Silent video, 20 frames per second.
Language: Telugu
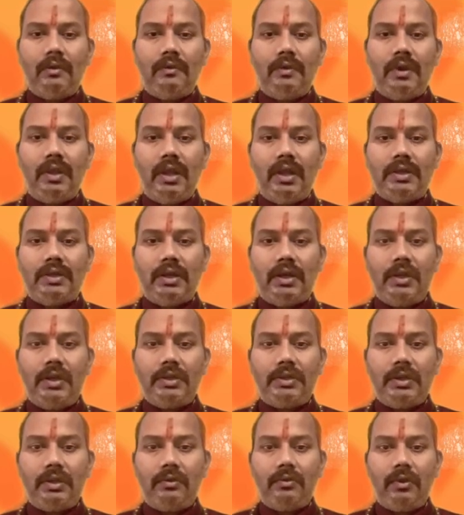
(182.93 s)
విదేశీ
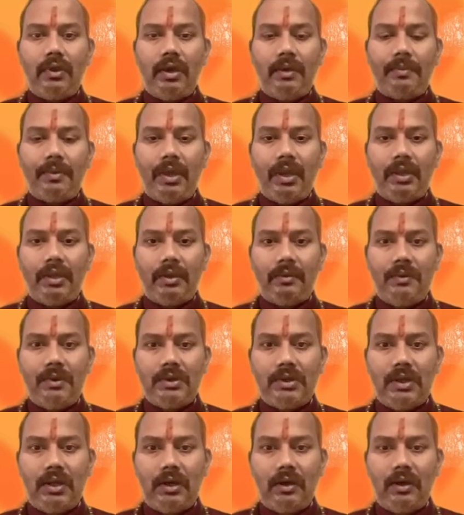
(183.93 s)
నుంచి దూర ప్రాంతం
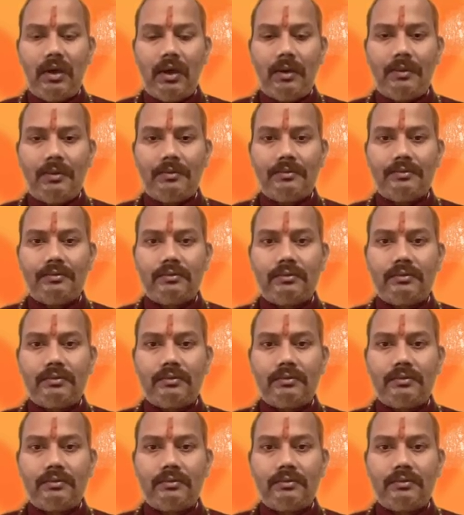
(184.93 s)
నుంచి ధనలాభం